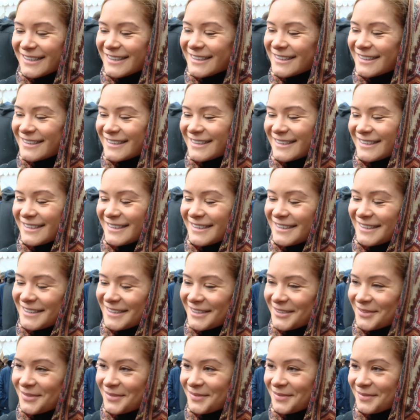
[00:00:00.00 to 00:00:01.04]
Маш, и
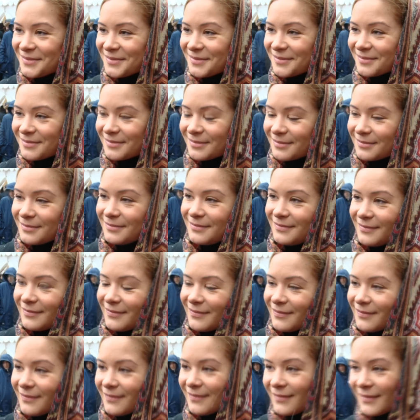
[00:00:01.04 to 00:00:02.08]
дальше
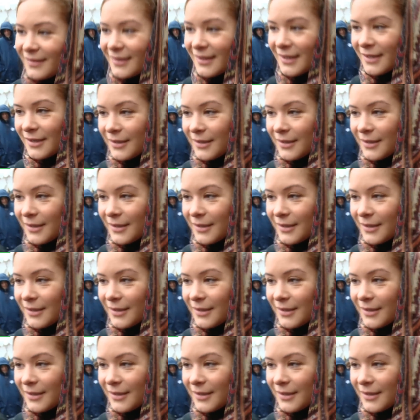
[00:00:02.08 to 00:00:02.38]
планируете выходить?